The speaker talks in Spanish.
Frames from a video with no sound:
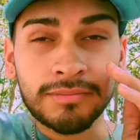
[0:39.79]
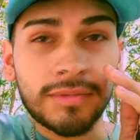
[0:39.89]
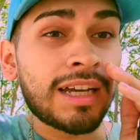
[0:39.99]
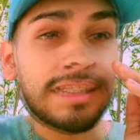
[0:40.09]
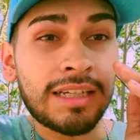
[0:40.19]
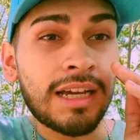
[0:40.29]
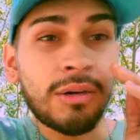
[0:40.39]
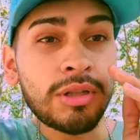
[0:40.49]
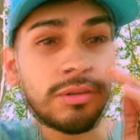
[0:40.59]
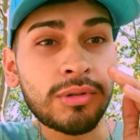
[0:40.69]
Hasta acá
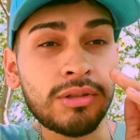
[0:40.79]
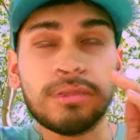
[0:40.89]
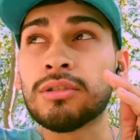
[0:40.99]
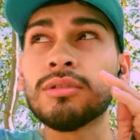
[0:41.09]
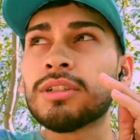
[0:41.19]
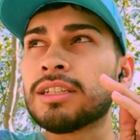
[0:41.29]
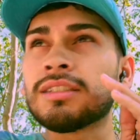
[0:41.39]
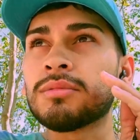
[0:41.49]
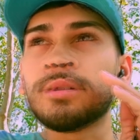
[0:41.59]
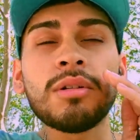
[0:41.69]
aguanto, guacho, tengo que
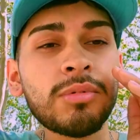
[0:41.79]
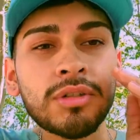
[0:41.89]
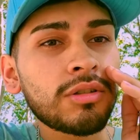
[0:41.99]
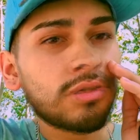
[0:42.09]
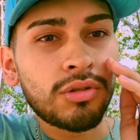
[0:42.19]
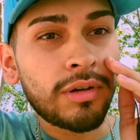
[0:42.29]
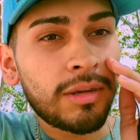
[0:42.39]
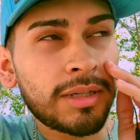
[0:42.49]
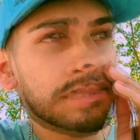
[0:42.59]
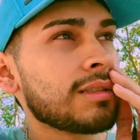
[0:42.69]
hacerme ver porque esto no va
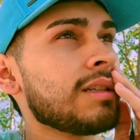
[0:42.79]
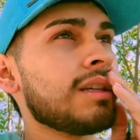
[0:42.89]
más.